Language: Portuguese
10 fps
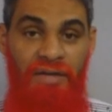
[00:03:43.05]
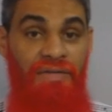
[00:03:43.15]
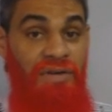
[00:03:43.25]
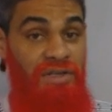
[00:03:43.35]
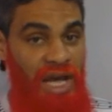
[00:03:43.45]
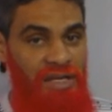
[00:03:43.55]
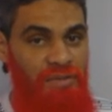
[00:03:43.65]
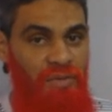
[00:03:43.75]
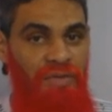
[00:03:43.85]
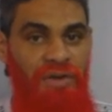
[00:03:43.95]

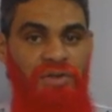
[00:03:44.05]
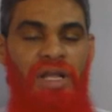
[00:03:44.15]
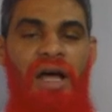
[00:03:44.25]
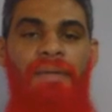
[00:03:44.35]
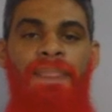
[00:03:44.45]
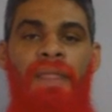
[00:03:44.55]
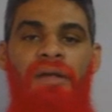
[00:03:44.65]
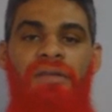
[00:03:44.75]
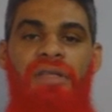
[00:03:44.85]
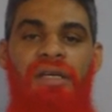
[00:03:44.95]
Vigésimo vídeo da,
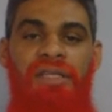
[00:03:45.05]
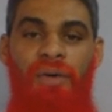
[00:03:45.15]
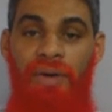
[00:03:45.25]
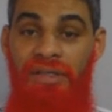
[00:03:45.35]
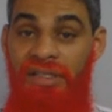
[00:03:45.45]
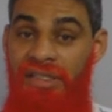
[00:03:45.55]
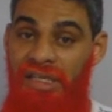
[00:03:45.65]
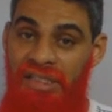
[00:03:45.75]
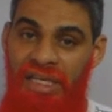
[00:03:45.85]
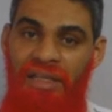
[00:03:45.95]
da sequência de
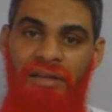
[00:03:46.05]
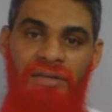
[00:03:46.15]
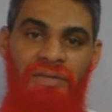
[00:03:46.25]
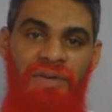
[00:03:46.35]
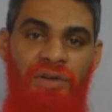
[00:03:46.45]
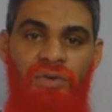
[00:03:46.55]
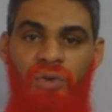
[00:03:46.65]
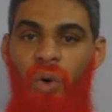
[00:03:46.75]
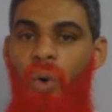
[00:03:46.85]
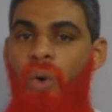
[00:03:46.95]
60
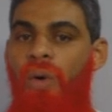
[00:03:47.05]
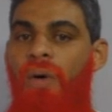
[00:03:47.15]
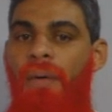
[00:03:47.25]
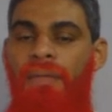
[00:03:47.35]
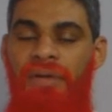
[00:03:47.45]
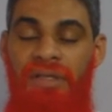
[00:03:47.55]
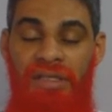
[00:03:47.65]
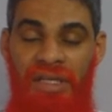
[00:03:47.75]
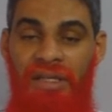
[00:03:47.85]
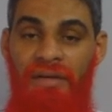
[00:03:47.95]
vídeos. Um de
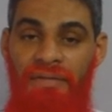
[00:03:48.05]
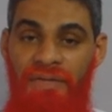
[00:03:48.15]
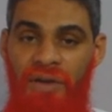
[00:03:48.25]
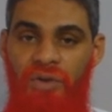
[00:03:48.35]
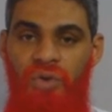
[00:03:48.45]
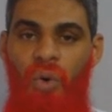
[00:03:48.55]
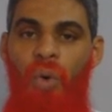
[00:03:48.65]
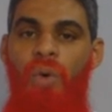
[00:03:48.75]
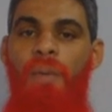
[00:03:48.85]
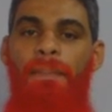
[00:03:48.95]
60 vídeos,
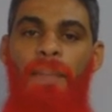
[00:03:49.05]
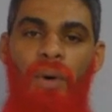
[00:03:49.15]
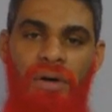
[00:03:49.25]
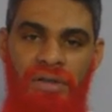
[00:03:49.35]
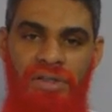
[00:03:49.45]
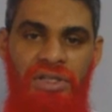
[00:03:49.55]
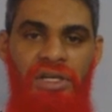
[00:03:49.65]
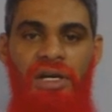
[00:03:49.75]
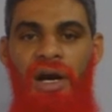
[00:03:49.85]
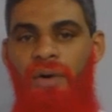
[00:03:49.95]
um por
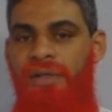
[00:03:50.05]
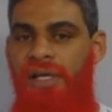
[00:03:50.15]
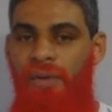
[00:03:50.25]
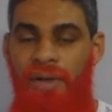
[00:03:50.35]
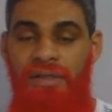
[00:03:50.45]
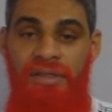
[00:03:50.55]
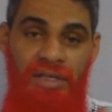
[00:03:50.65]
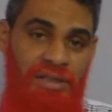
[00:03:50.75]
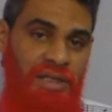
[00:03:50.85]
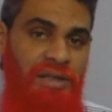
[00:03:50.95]
dia, a consequência de
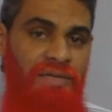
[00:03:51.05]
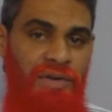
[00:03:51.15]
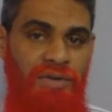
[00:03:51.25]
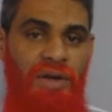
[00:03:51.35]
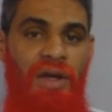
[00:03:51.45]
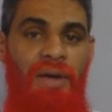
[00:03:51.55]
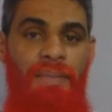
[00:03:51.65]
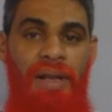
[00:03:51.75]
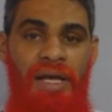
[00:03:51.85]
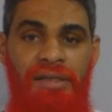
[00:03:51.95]
60 vídeos.
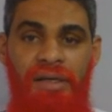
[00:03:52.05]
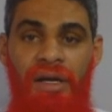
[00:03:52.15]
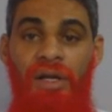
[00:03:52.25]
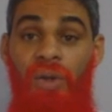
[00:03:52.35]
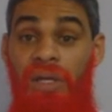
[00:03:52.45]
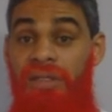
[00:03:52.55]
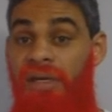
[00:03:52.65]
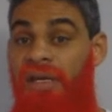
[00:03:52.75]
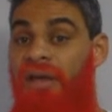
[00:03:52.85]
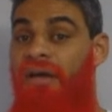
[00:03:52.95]
Beleza? Então é isso
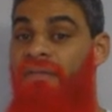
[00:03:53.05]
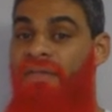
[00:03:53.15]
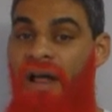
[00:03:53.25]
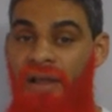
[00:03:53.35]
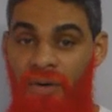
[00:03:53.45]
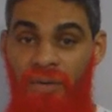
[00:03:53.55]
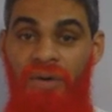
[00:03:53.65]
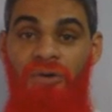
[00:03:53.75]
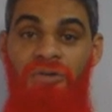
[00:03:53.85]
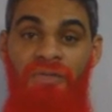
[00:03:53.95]
aí, valeu,
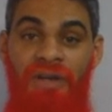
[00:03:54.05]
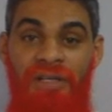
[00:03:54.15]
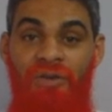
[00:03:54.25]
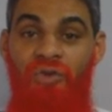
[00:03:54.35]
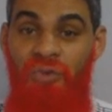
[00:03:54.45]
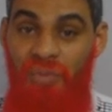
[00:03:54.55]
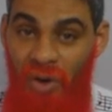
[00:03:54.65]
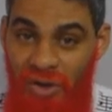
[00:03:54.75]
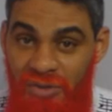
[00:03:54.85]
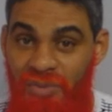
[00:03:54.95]
eu te vejo nos
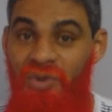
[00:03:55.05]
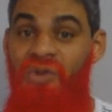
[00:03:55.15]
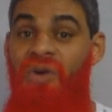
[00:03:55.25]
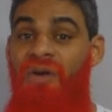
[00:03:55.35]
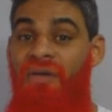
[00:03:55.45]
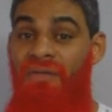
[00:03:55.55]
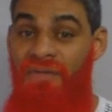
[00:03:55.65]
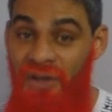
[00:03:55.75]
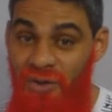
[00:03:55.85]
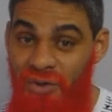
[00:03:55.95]
próximos
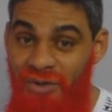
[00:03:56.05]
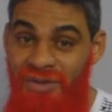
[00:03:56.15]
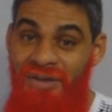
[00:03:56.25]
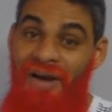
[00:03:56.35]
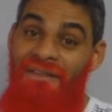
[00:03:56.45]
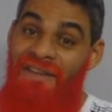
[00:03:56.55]
vídeos.